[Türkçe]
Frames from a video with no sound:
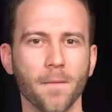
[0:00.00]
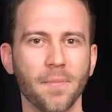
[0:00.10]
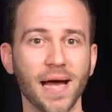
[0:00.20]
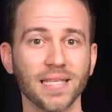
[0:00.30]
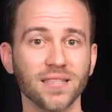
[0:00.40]

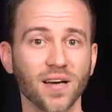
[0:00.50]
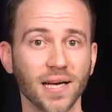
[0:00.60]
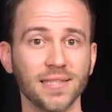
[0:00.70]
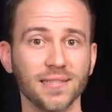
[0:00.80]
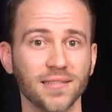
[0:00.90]
Belki
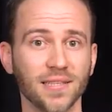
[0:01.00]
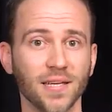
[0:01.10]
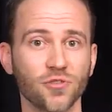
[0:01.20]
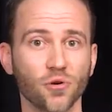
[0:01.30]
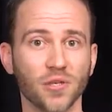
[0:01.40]
taklit
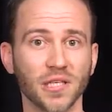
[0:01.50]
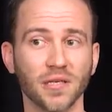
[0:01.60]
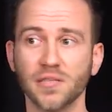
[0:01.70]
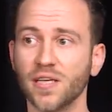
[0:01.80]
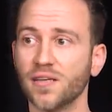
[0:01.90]
yeteneğin çok
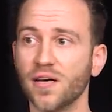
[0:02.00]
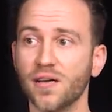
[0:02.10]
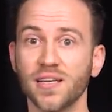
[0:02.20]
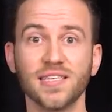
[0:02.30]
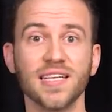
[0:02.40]
iyi ya
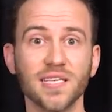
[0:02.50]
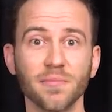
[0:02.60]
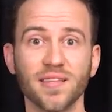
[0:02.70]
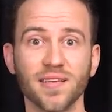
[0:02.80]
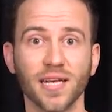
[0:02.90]
da
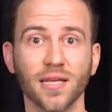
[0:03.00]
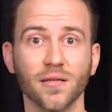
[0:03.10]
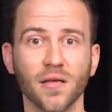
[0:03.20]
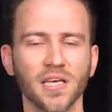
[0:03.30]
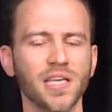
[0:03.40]
resim
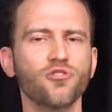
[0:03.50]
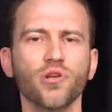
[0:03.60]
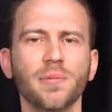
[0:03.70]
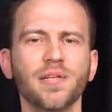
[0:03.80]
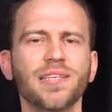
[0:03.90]
yeteneğin hiç
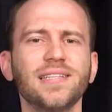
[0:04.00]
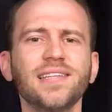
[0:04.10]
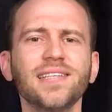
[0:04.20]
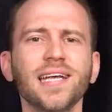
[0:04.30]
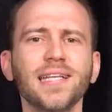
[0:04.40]
önemli değil.
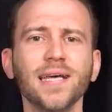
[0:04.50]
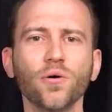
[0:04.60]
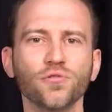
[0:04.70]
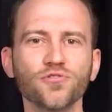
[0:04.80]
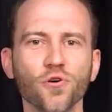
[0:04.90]
Yeteneğin ne
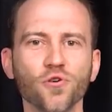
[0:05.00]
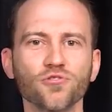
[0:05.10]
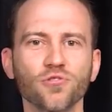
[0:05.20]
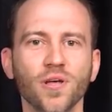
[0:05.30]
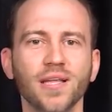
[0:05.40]
olursa
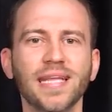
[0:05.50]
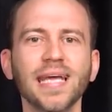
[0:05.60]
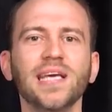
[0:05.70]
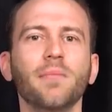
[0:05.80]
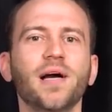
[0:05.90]
olsun
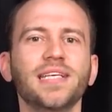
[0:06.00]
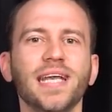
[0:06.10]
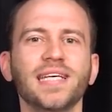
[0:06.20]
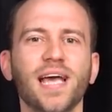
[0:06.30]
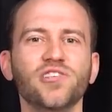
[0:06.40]
Tek yapman
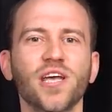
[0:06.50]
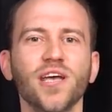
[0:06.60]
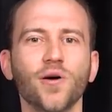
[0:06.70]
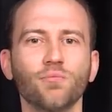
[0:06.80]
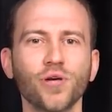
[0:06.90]
gereken
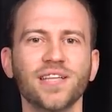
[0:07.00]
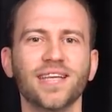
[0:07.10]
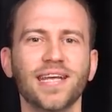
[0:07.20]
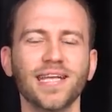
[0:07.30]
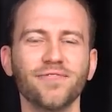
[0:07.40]
şey bu
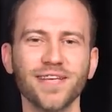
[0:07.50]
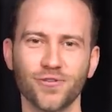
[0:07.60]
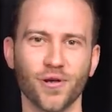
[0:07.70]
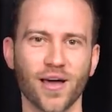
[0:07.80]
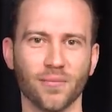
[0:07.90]
yeteneğini
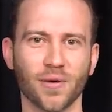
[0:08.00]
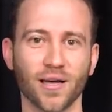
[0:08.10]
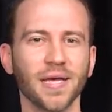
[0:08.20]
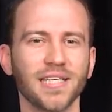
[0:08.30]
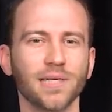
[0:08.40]
videoya almak.
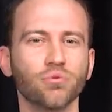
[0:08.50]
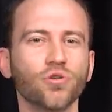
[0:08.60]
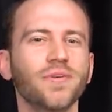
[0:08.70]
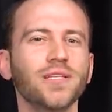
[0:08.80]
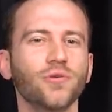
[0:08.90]
Peki
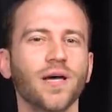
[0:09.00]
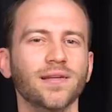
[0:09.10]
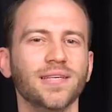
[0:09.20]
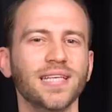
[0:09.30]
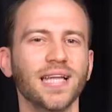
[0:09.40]
bunu videoya
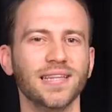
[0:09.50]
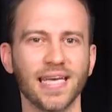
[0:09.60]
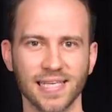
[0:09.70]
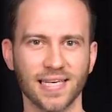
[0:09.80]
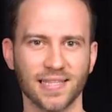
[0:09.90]
alırken
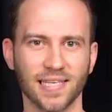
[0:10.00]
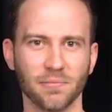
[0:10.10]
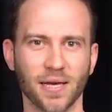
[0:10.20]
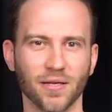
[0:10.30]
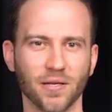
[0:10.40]
neye dikkat
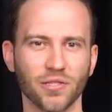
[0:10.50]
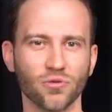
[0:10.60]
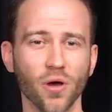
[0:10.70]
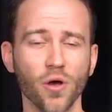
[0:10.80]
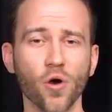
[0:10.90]
etmen
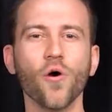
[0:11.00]
gerekiyor?